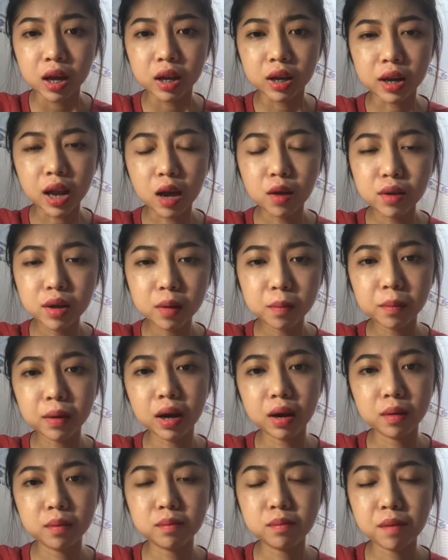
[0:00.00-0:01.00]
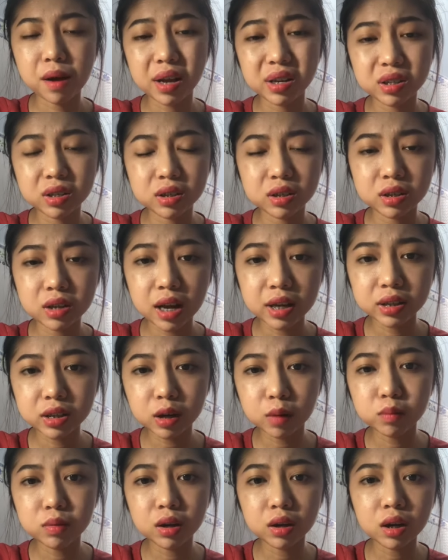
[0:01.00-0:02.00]
nếu như mà bạn đang
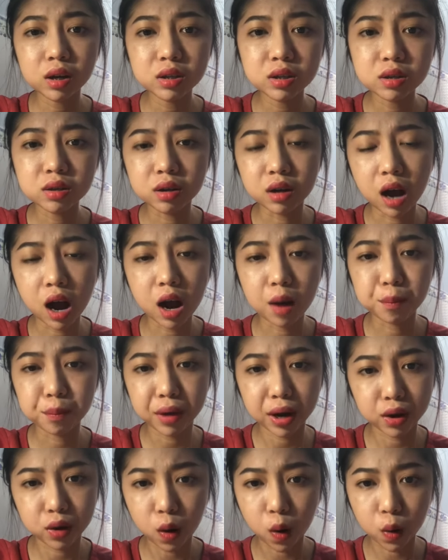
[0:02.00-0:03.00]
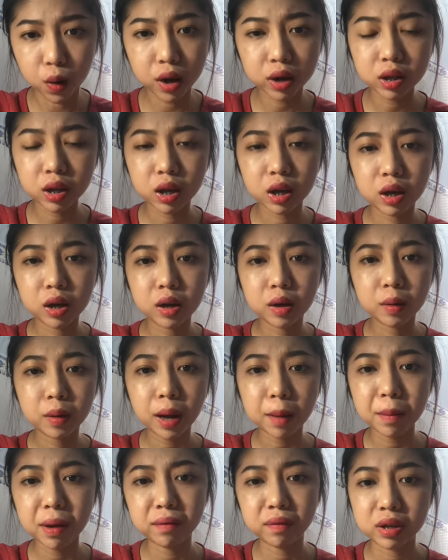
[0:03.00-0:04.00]
trong những cái trường hợp này rồi thì
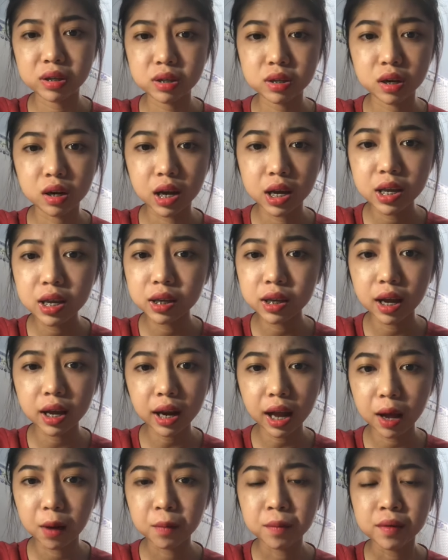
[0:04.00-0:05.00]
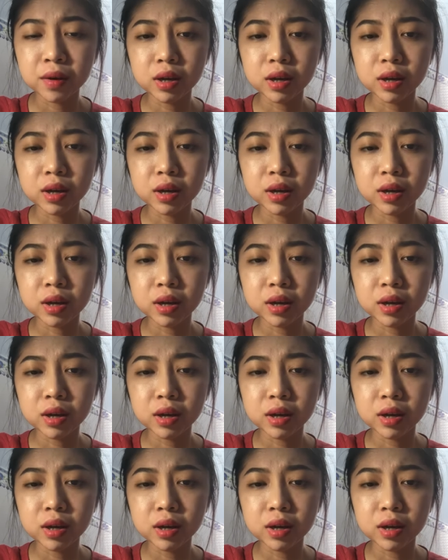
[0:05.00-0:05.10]
các bạn phải xử lý như thế nào